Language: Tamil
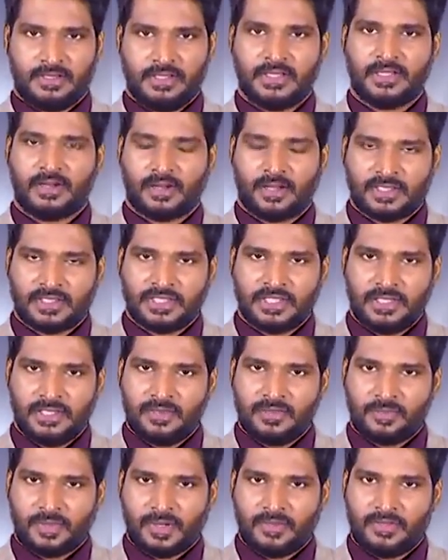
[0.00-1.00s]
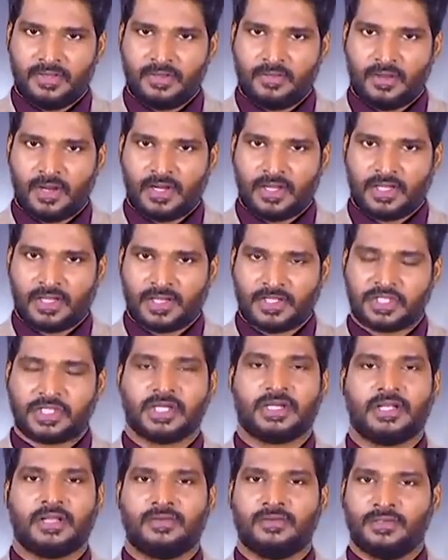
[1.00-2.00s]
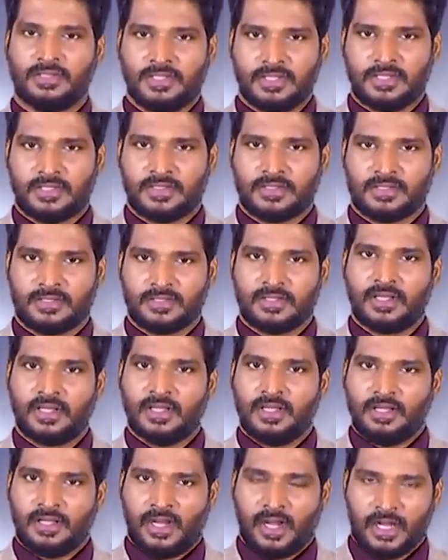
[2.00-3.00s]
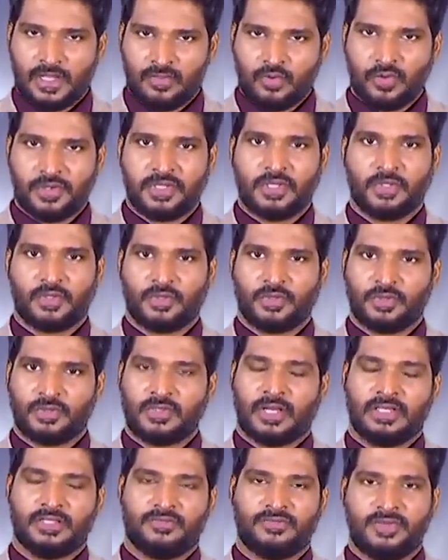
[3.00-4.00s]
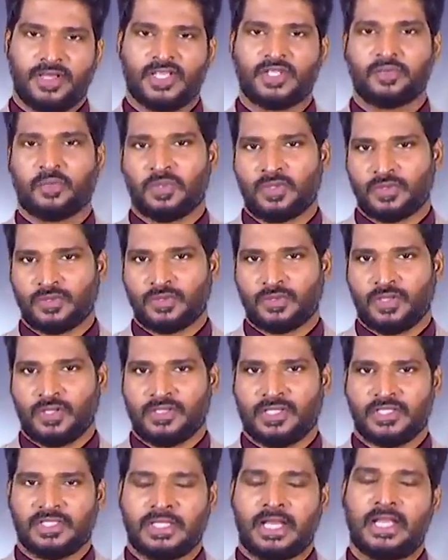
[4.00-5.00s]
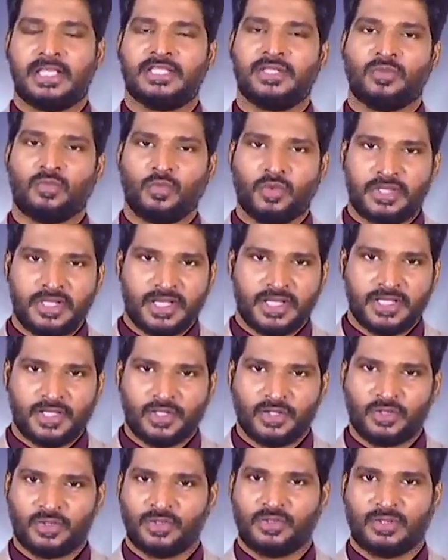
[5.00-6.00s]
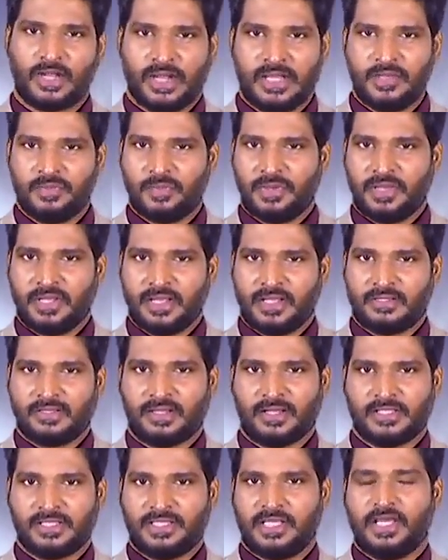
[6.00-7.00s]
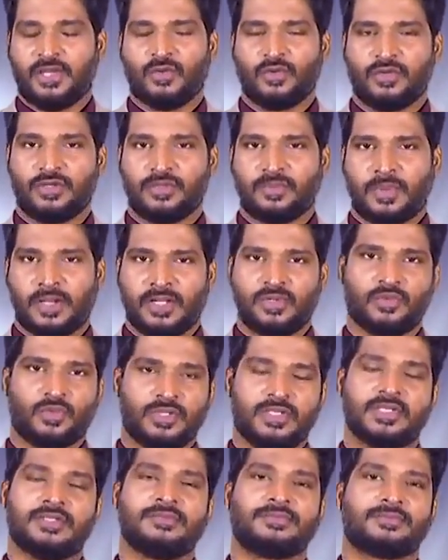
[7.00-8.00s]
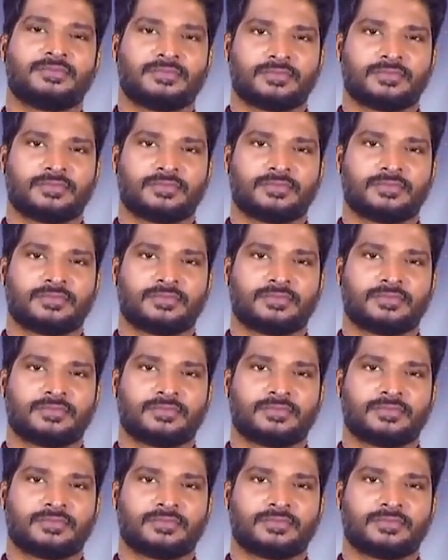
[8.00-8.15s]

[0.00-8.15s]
இந்த ராசி பலவிதமான கஷ்டங்களை வந்து அனுபவிக்கிறதும் அதை ஃபேஸ் பண்ணுறதும் அந்த சேலஞ்சை முறியடிக்கிறதும் அடிப்படையாக அந்த ராசிக்கே ஒரு பலன் உண்டு